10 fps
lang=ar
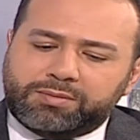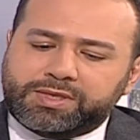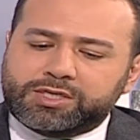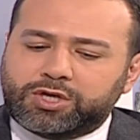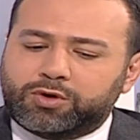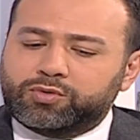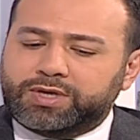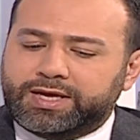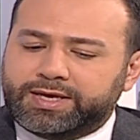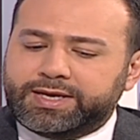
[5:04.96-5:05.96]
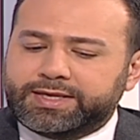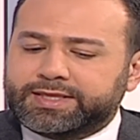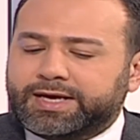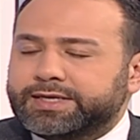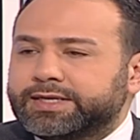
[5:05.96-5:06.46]
تلجأوا لغير
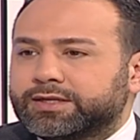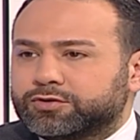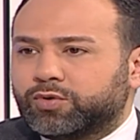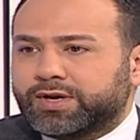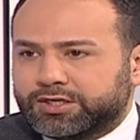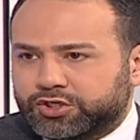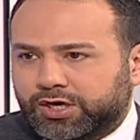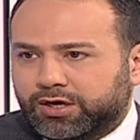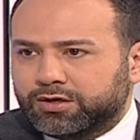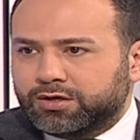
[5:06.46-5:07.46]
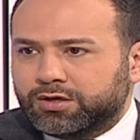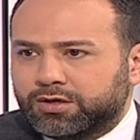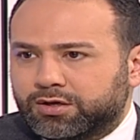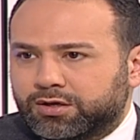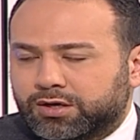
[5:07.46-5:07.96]
هالتحاليل لصور أشعة
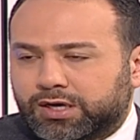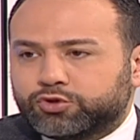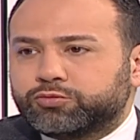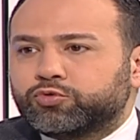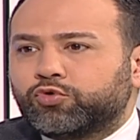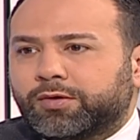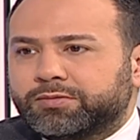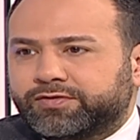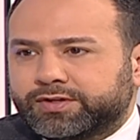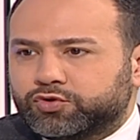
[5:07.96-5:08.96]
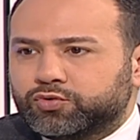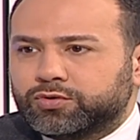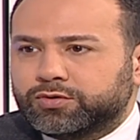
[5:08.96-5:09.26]
أكيد عشو بتكونوا عم بتفتشوا؟